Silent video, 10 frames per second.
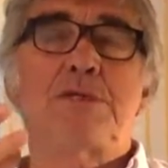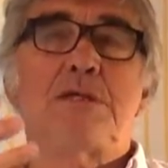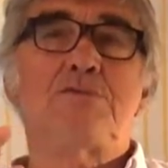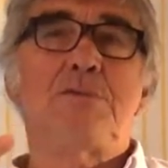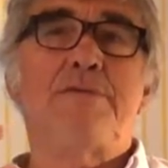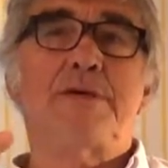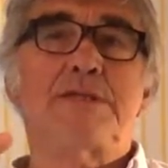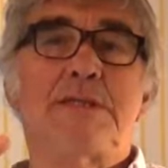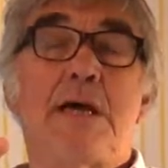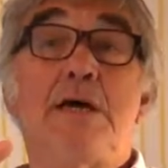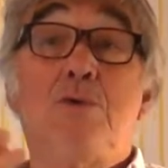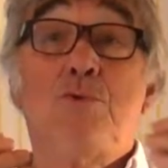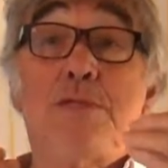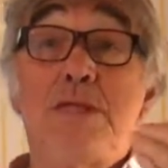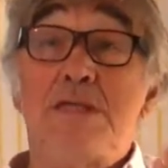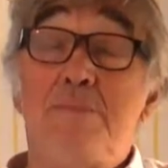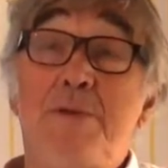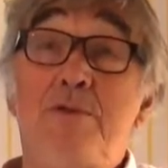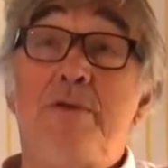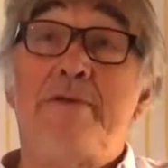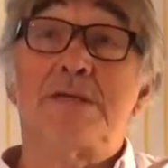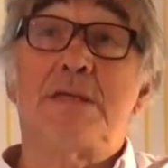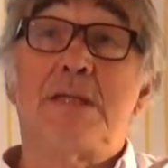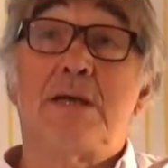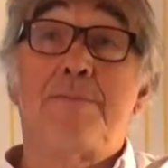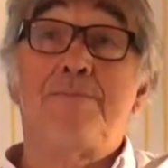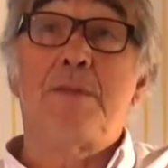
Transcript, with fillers: science universitaire, une discipline universitaire.